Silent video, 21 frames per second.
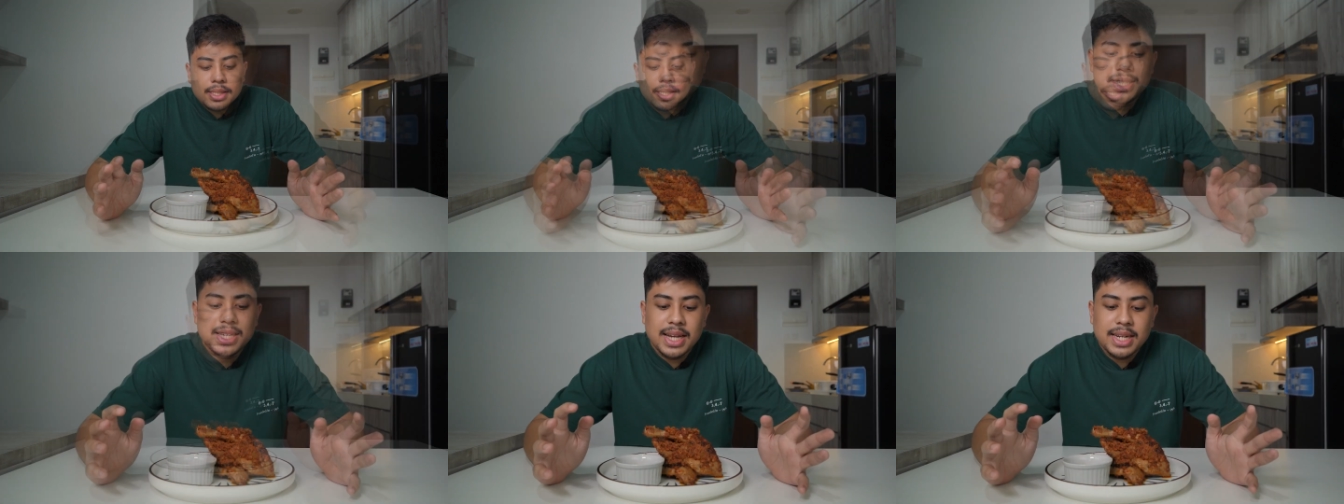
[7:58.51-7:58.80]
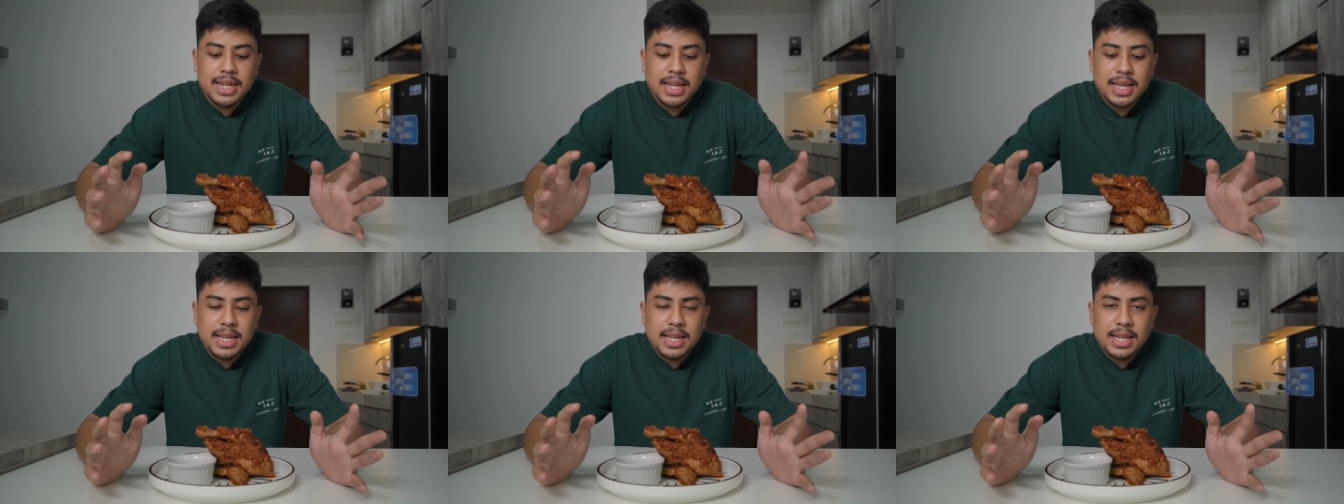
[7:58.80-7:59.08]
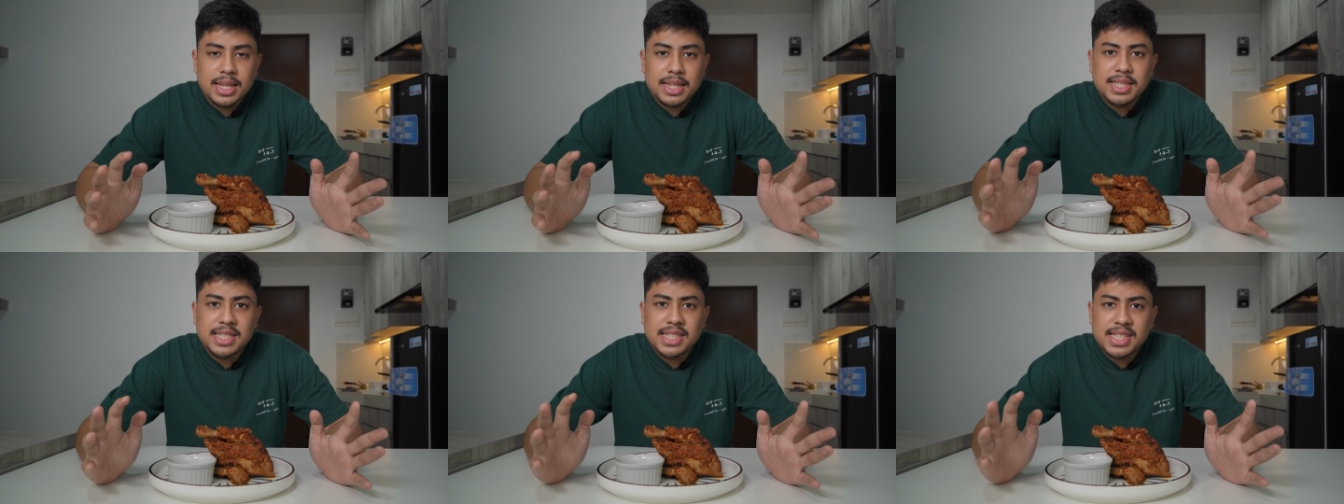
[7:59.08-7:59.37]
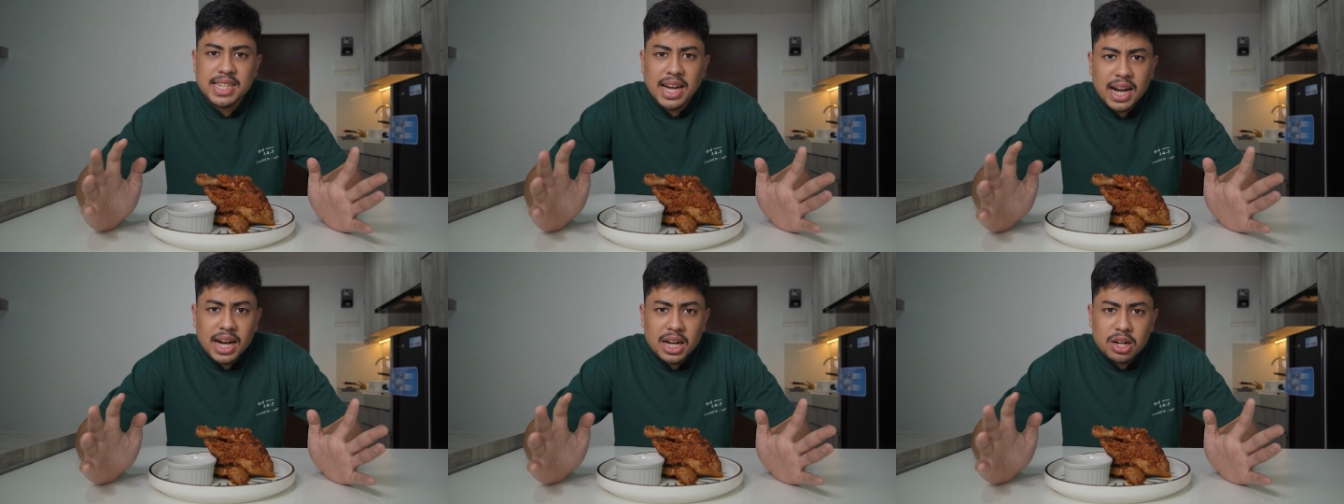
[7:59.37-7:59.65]
Jadi
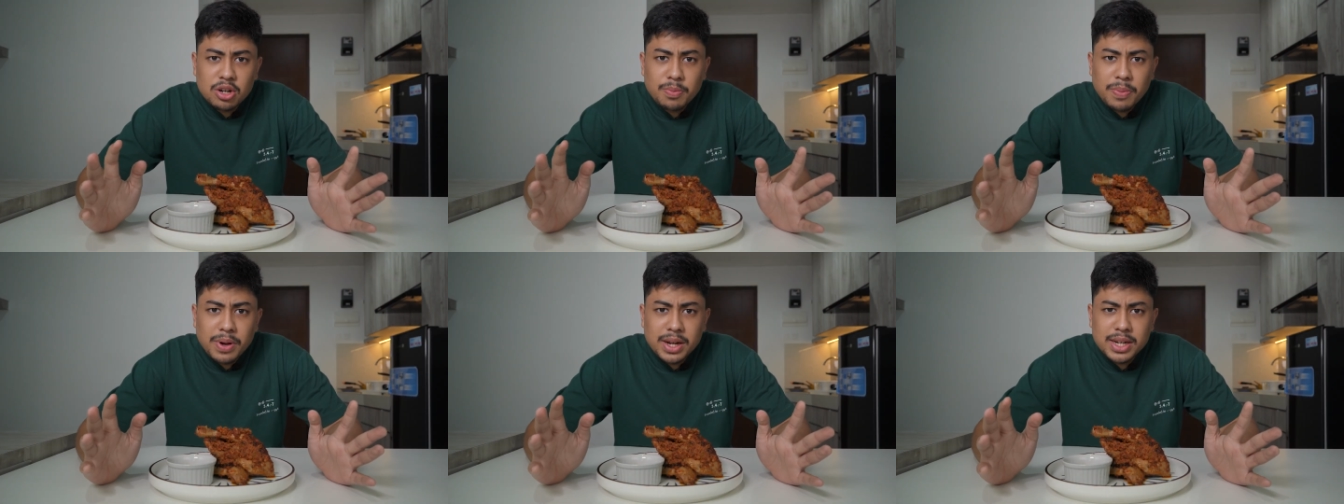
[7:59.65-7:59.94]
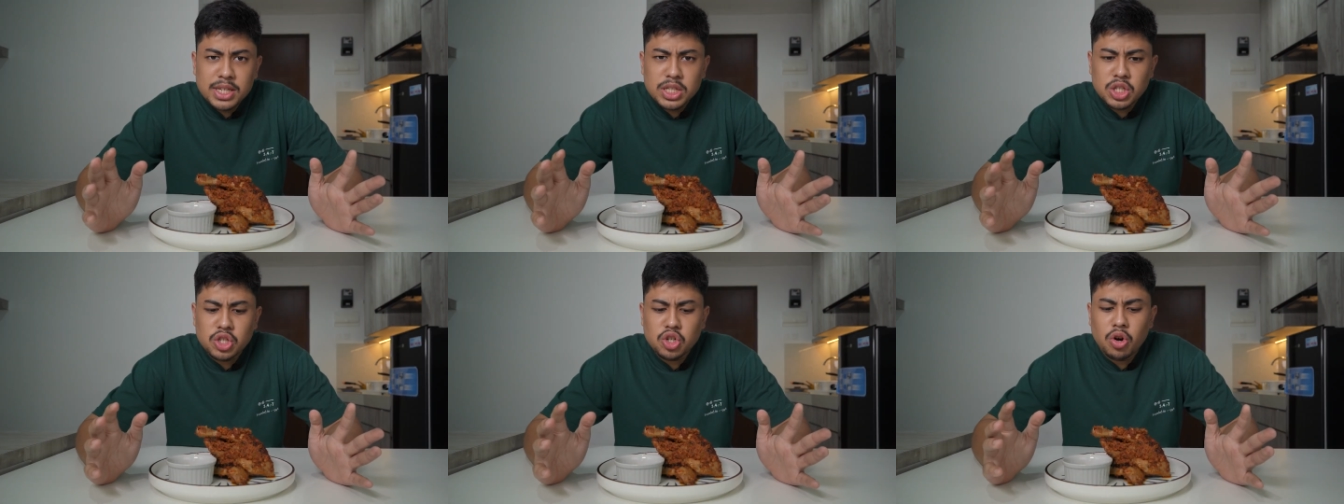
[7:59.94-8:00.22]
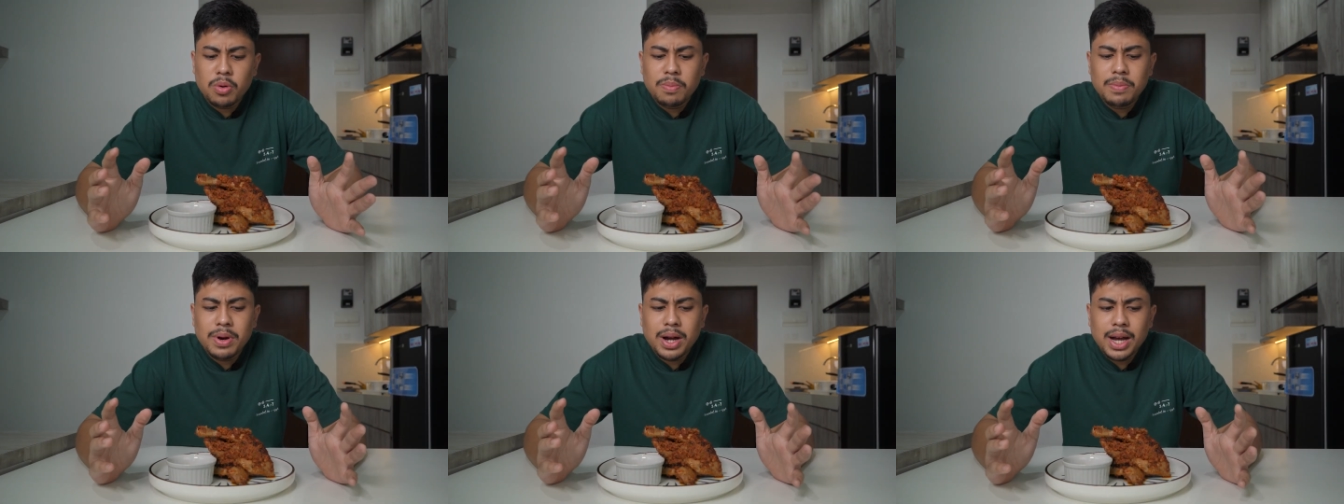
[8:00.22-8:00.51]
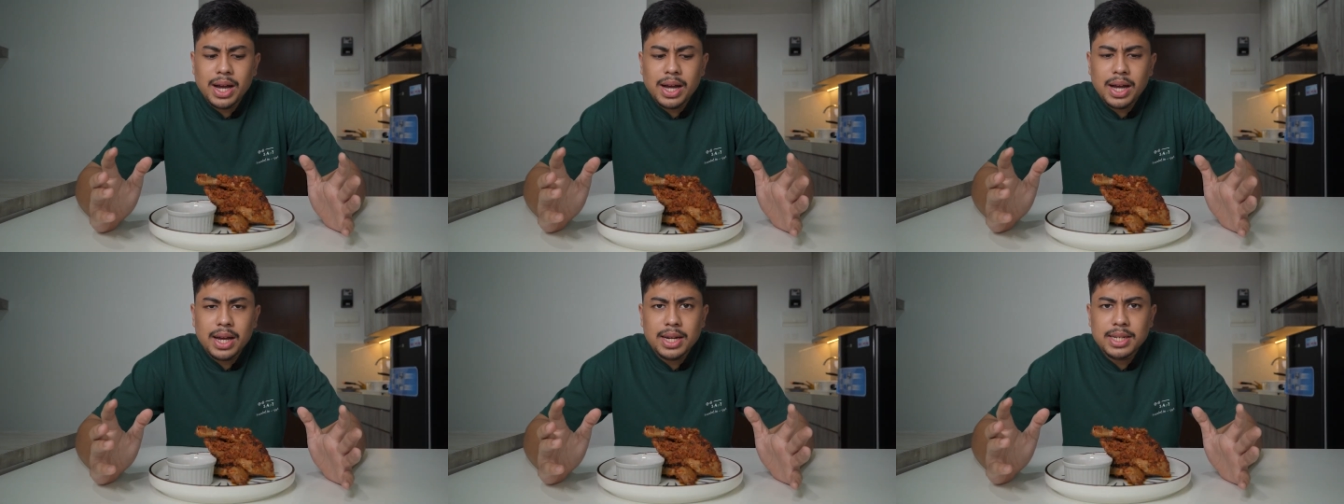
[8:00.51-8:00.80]
jangan lupa
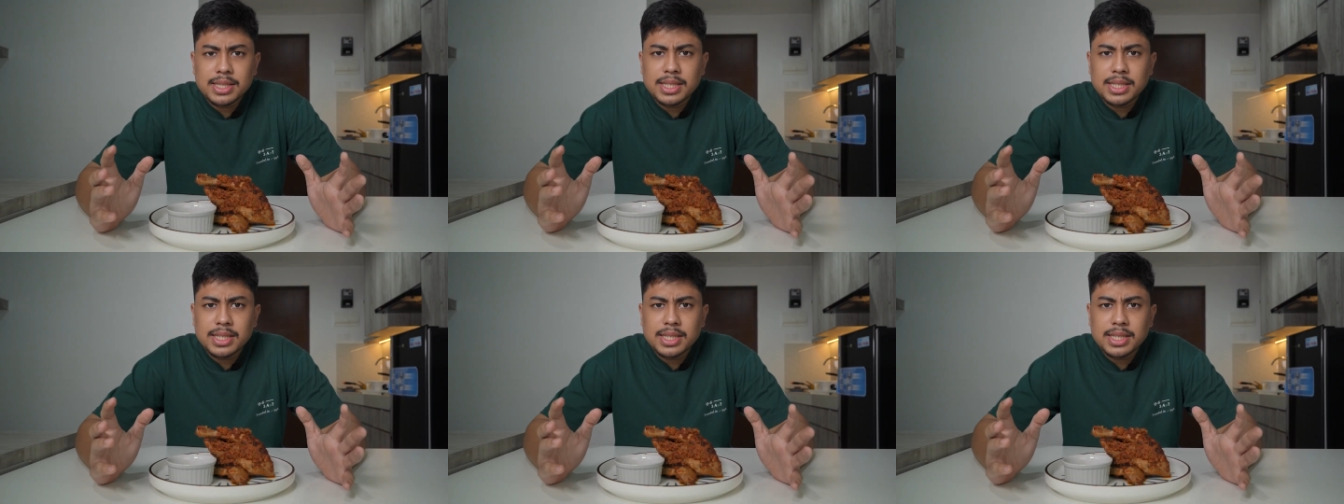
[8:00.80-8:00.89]
dicoba